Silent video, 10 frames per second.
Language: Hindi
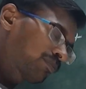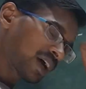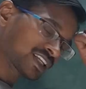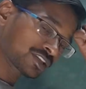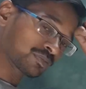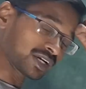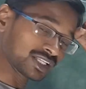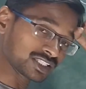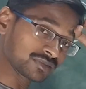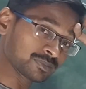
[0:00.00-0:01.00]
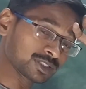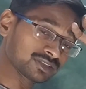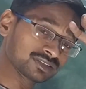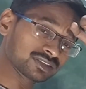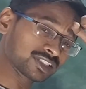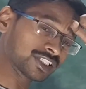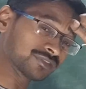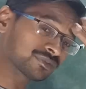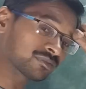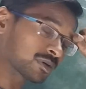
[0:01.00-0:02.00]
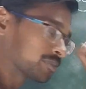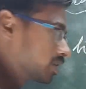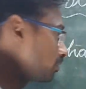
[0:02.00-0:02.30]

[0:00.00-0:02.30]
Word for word: पास्ट पार्टिसिपल थर्ड फॉर्म ऑफ द